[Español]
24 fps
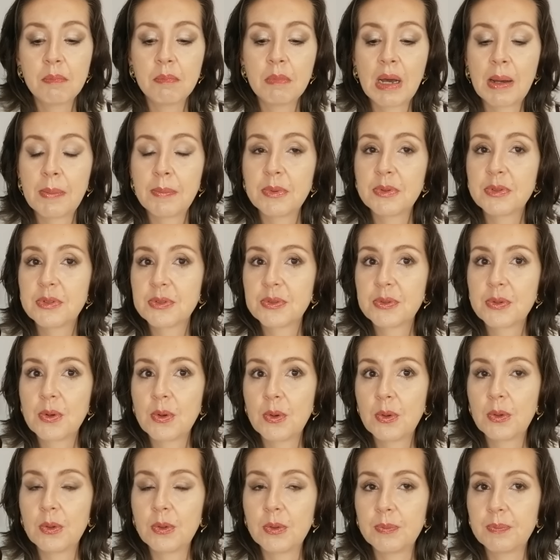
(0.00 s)
Vamos
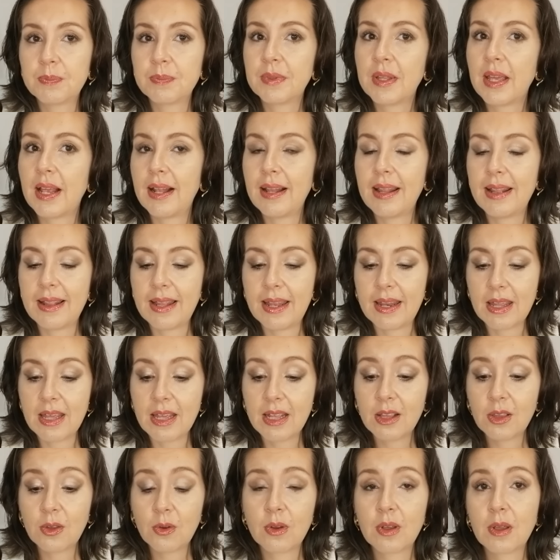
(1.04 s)
con el
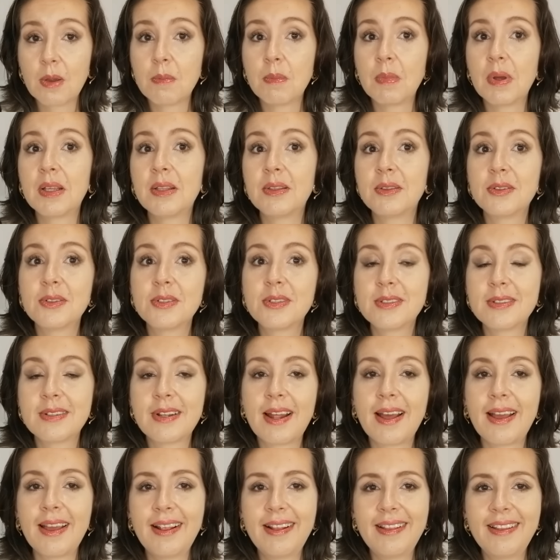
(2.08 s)
dinerito que más nos
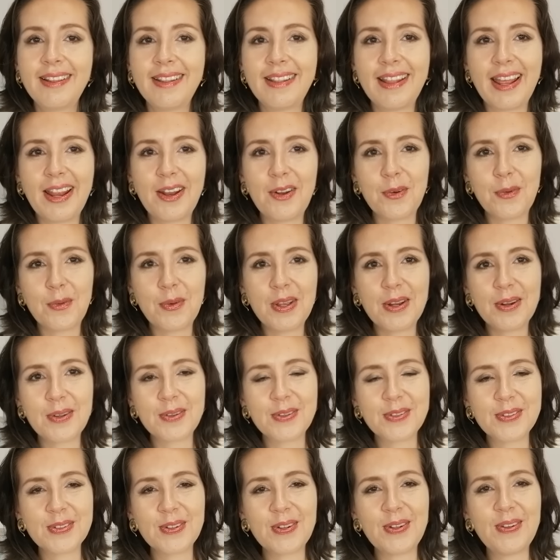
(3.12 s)
trae el dinero
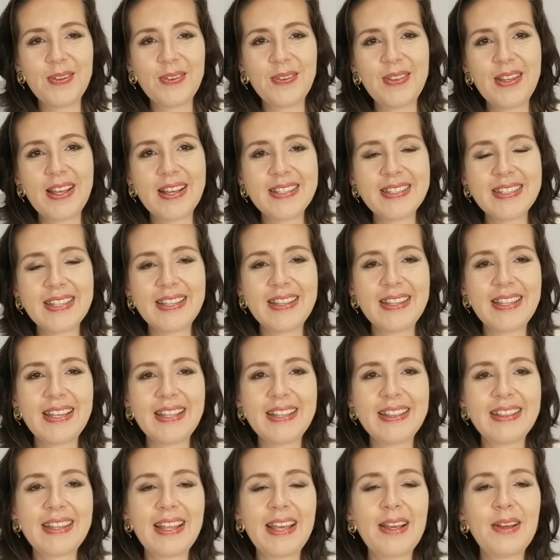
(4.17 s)
Virgo, son Luna,
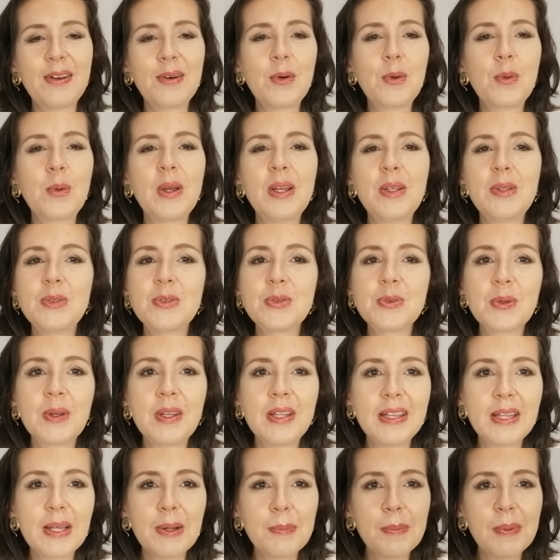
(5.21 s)
Ascendente o Venus.
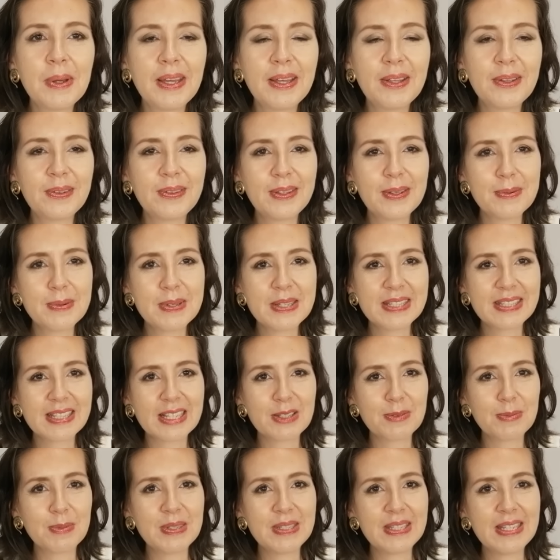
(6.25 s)
Cuéntame de dónde me
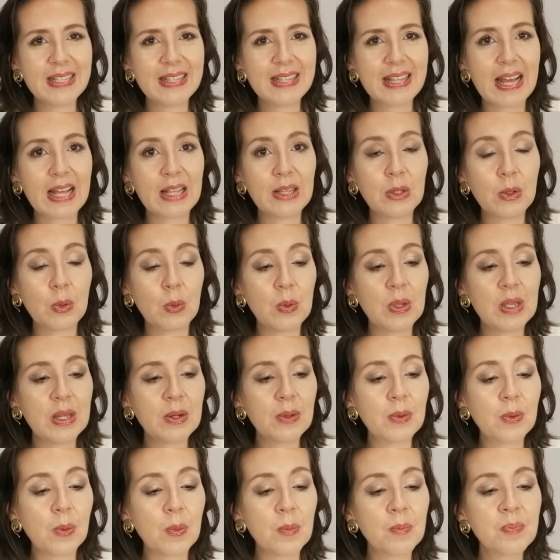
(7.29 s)
estás visitando,
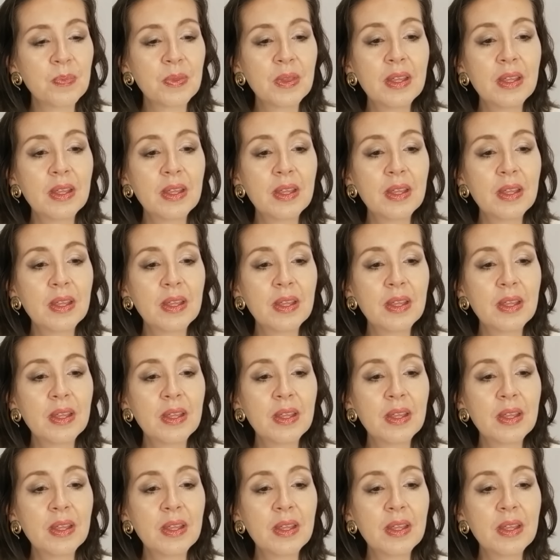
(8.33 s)
Virgo.